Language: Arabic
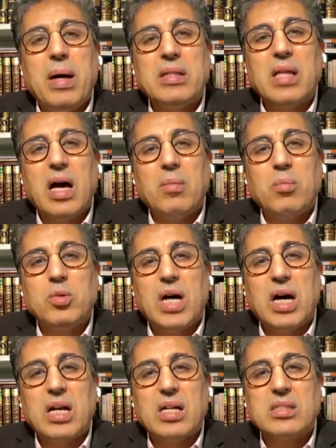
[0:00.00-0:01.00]
بعض
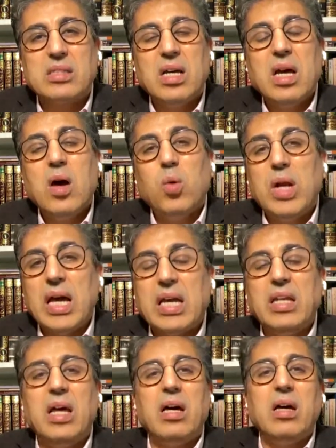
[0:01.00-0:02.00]
المظاهرات
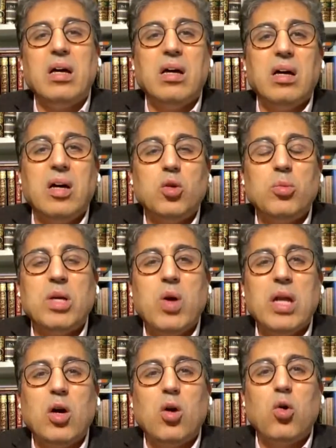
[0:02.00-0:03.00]
ولكن آه،
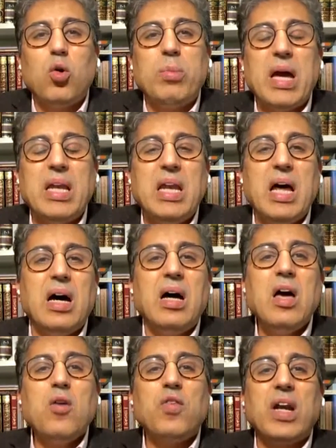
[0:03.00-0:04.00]
يمكن ان نقول بان
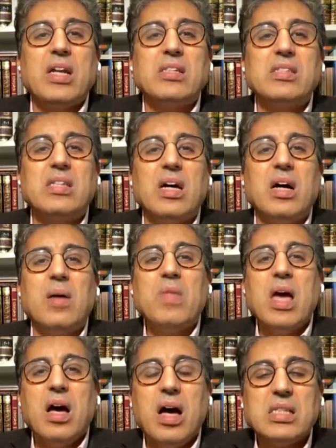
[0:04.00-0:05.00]
فرنسا
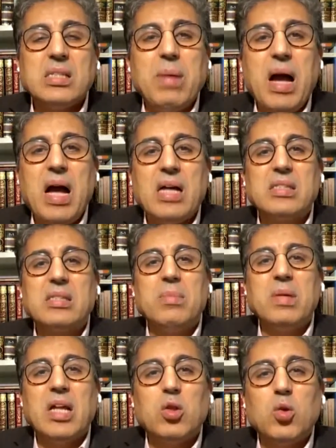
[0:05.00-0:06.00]
اصبحت
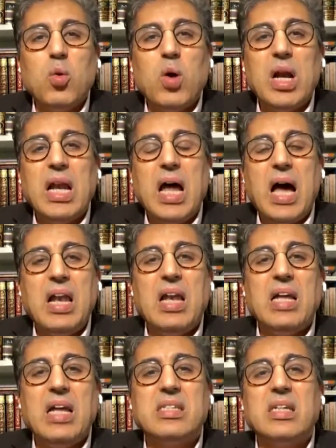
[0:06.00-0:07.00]
من الدول
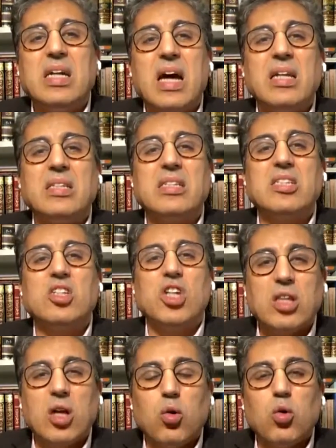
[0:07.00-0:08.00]
التي كانت
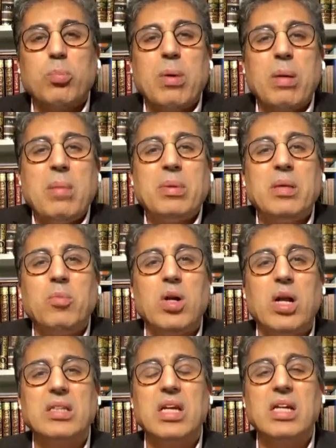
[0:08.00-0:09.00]
تتشدق ربما
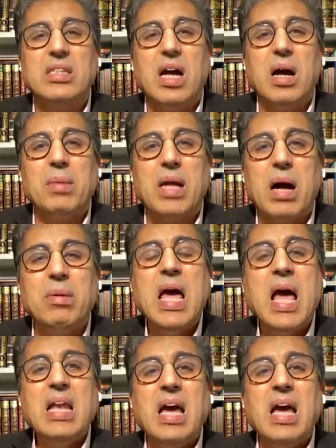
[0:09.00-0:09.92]
بديمقراطيتها من قبل